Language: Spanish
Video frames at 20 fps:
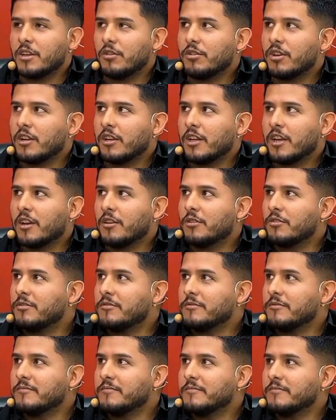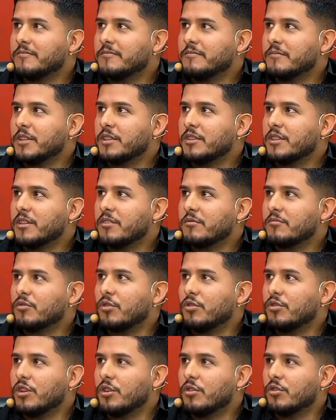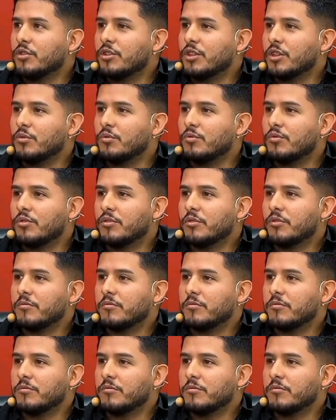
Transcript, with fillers: ¿y ahora qué hago? ¿Dónde continuó?